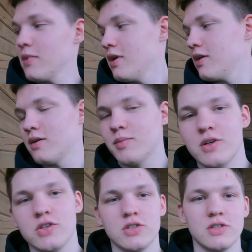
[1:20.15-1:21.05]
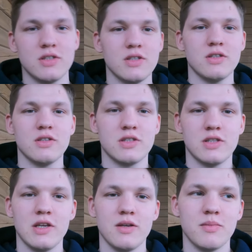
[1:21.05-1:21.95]
о а, моей жизни,
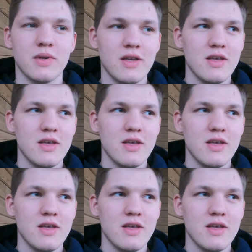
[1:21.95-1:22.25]
экстрим,